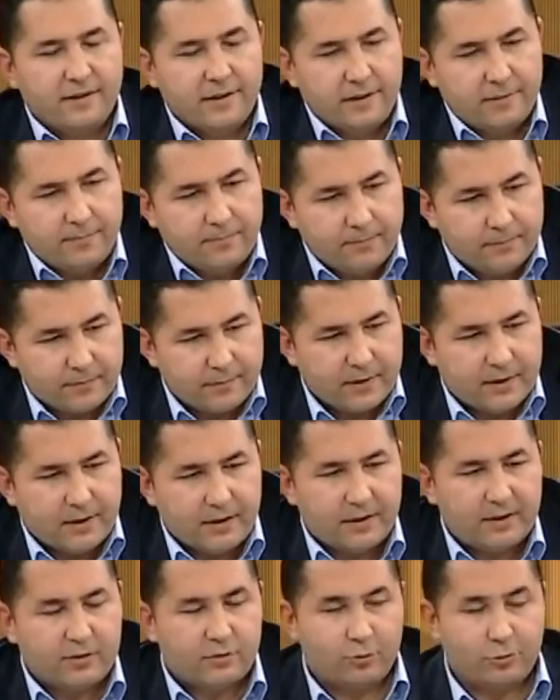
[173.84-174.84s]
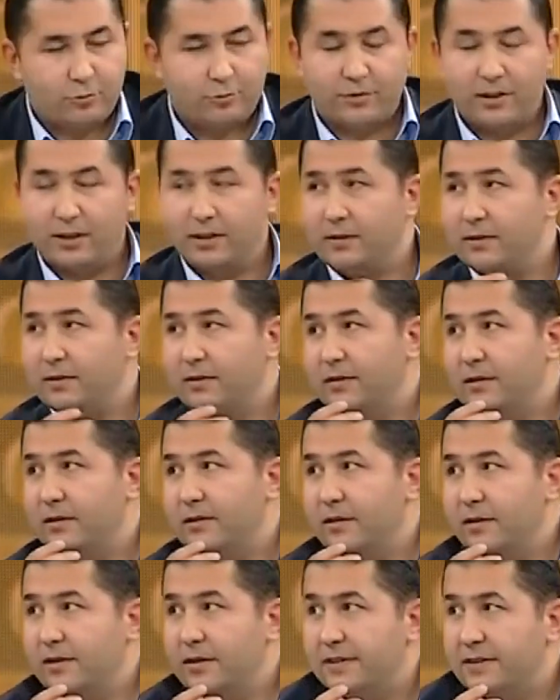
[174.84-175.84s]
edelim. Ee, Sultan
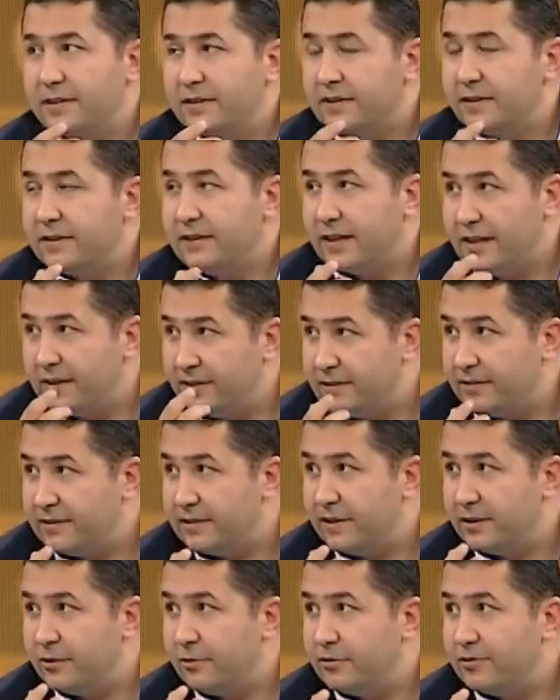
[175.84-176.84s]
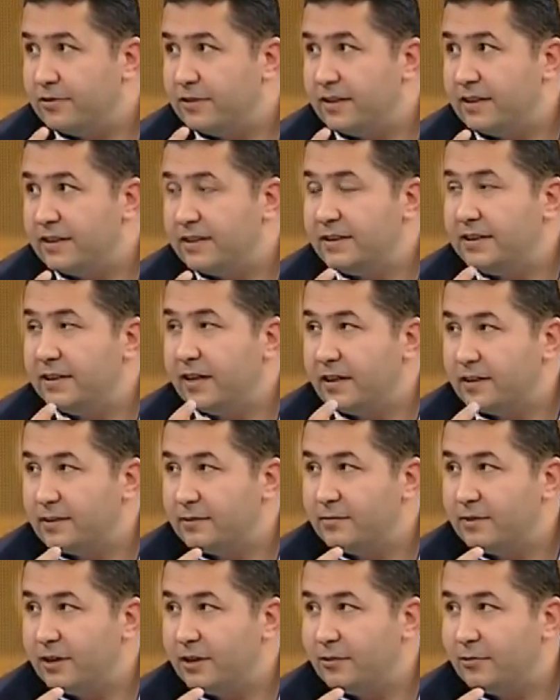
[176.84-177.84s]
kendisine gösterdiği
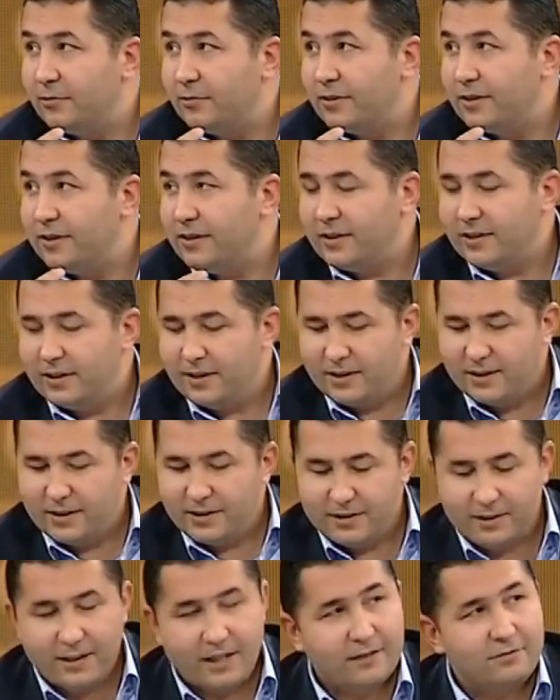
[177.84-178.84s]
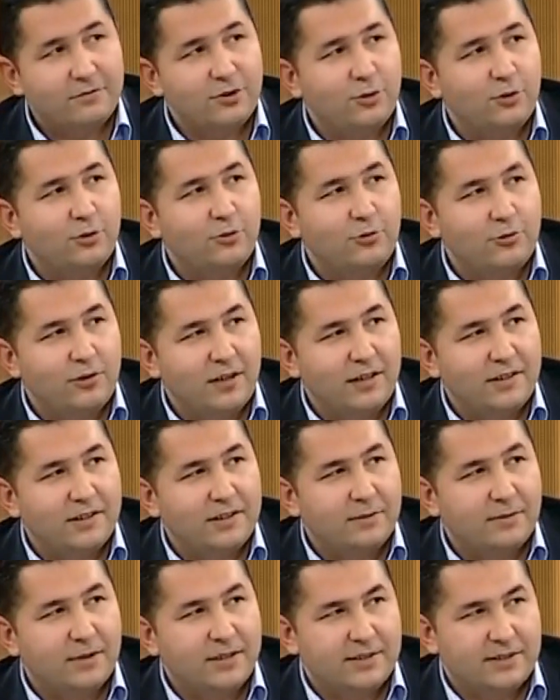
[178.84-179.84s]
yardımdan dolayı dervişi
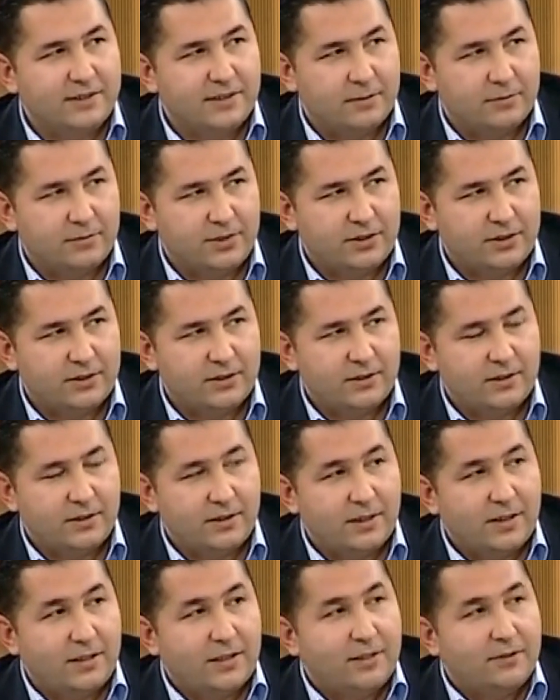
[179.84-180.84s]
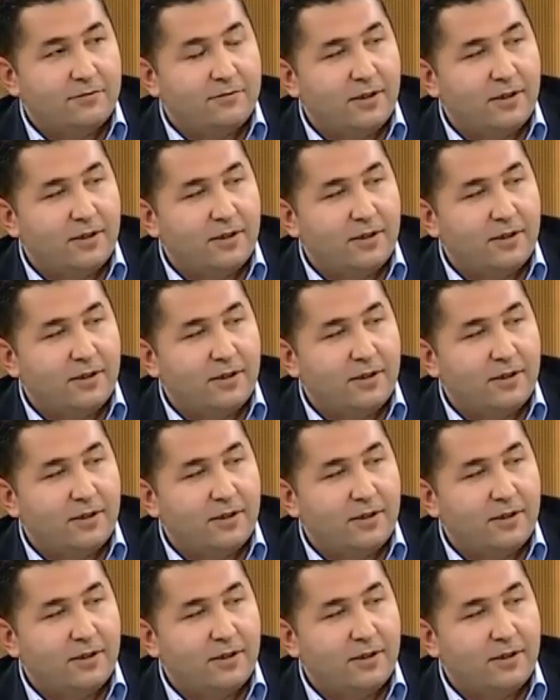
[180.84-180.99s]
ödüllendirmek istiyor. Rakıyla mı ödüllendiriyor?